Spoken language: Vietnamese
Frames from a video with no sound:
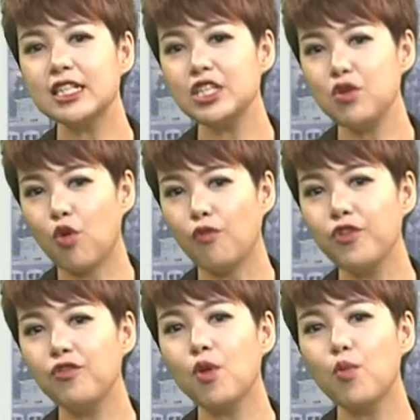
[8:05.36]
nhiều cổ phiếu
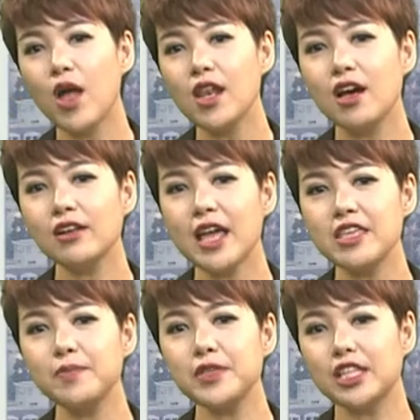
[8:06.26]
vốn hóa lớn đã giúp
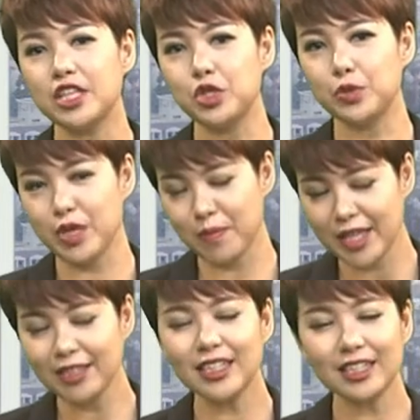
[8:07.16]
cho thị trường diễn biến
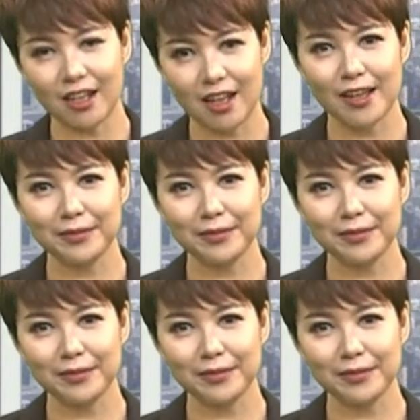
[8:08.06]
tích cực hơn.